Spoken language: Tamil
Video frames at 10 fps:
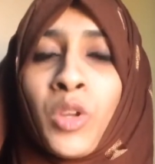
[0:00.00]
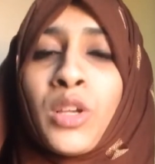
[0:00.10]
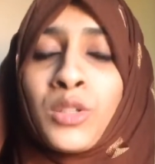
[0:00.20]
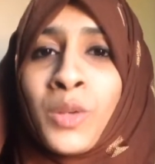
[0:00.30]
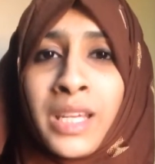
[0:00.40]

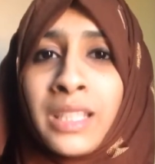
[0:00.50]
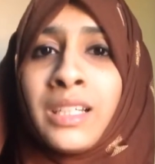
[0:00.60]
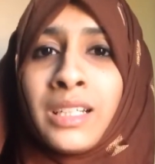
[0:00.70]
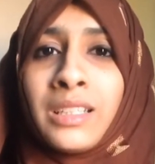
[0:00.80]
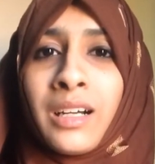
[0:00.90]
ஸோ
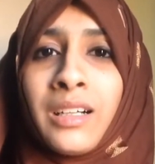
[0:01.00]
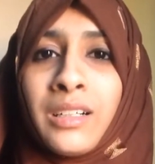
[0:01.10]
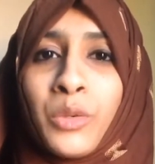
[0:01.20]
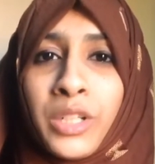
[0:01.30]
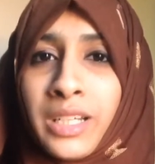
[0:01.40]
இதுக்கு தான்
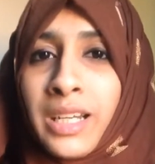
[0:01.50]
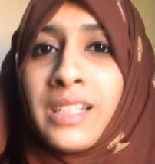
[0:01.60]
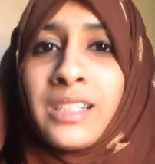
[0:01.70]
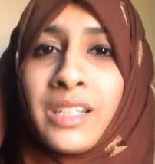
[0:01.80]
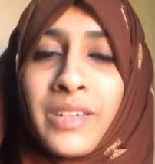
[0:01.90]
ஒரு
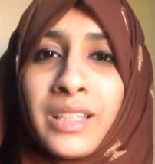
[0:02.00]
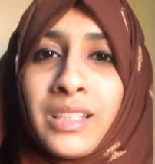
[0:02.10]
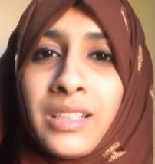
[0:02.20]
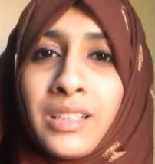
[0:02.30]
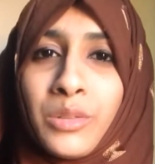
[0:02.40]
கண்ட்ரி
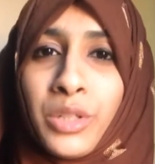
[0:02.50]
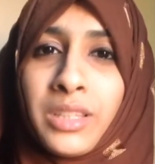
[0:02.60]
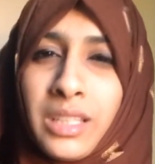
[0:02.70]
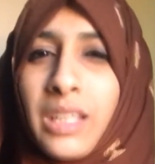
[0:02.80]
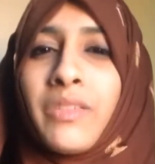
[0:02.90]
வந்து ஒரு
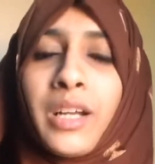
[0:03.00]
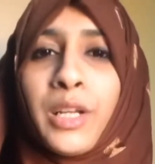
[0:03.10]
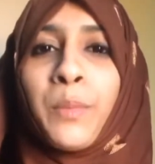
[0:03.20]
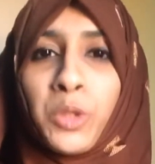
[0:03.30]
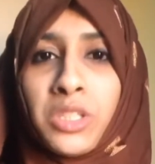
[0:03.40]
தீர்வு
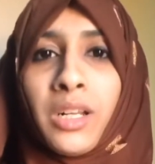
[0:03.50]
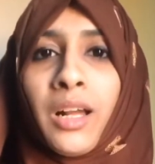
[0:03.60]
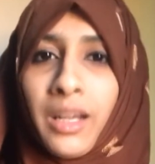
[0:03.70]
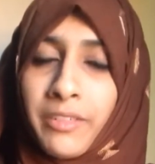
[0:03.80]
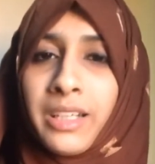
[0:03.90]

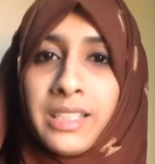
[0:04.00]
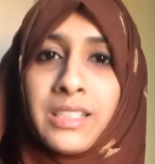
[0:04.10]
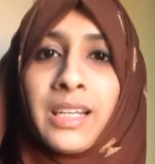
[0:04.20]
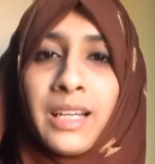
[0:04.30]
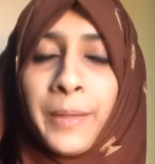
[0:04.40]
கண்டுபிடிச்சிருக்காங்க அவங்க
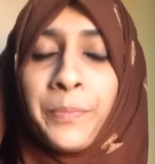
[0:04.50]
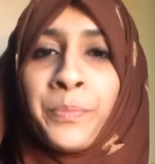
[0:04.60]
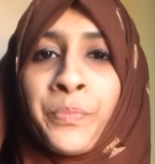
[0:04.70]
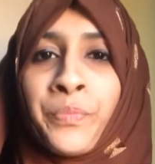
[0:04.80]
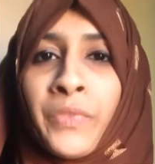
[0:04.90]
கண்ட்ரியில்
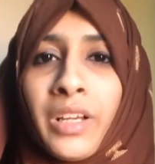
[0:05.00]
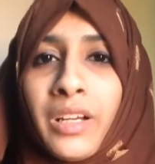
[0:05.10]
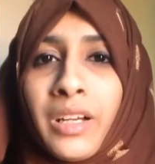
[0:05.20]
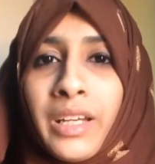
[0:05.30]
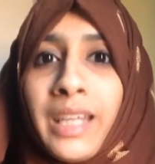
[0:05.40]

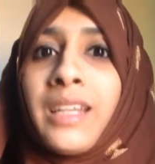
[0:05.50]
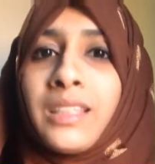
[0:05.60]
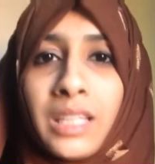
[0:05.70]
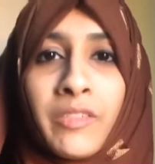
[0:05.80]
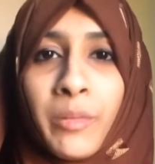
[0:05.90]
என்ன
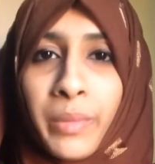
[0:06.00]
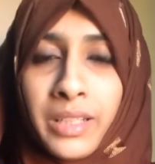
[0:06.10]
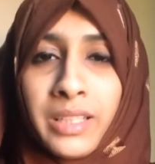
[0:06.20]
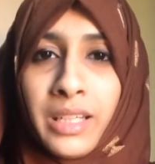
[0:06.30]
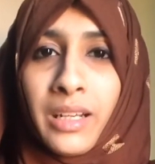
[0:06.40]
தீர்வுன்னு
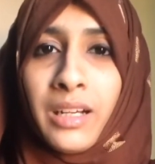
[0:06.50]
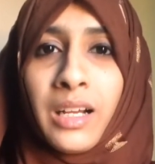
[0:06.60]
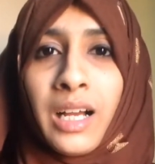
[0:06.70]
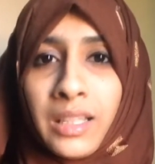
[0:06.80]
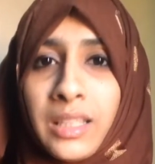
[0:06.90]
பார்த்தீங்கன்னா
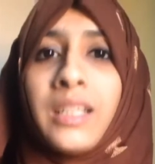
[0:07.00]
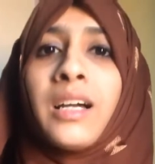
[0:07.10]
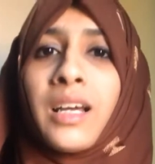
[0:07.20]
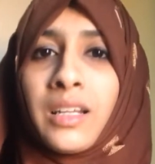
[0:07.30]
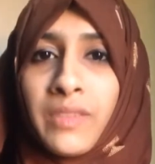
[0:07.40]
அதிக
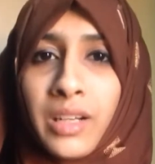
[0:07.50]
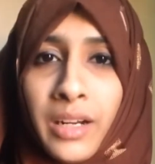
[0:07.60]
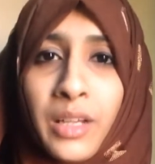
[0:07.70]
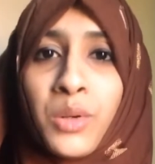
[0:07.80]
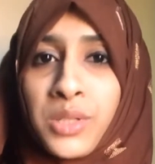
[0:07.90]

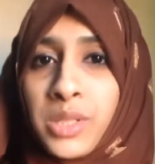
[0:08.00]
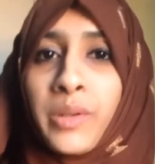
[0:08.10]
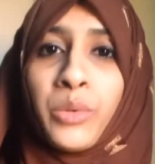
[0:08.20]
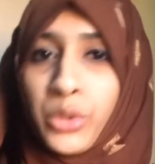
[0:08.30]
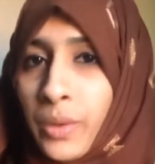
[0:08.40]
அளவிலான
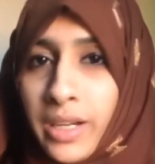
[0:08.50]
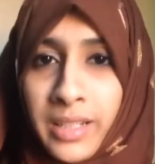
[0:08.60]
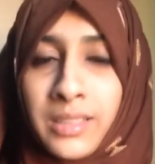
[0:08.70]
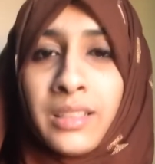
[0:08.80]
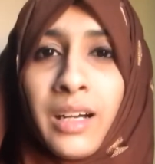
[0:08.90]
கொசுவை
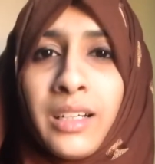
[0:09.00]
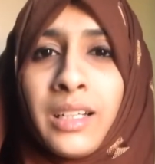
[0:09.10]
உருவாக்குறது தான்